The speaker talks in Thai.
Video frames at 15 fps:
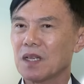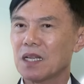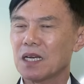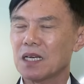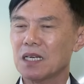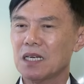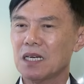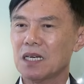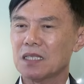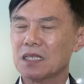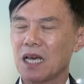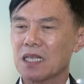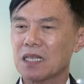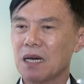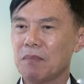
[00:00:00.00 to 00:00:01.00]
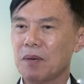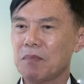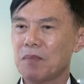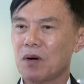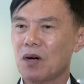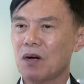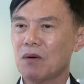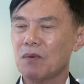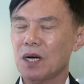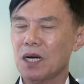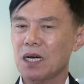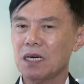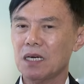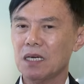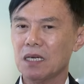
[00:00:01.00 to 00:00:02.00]
แล้วก็แต่ถ้าไปมองว่า
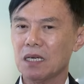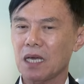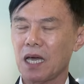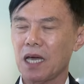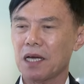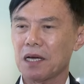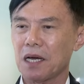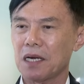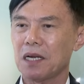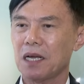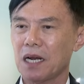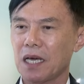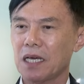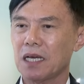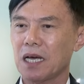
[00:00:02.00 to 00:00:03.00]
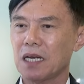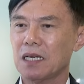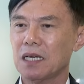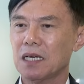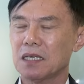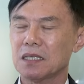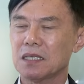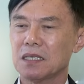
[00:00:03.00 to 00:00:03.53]
เฮ้ยแกล้งกันอะไรกันเนี่ย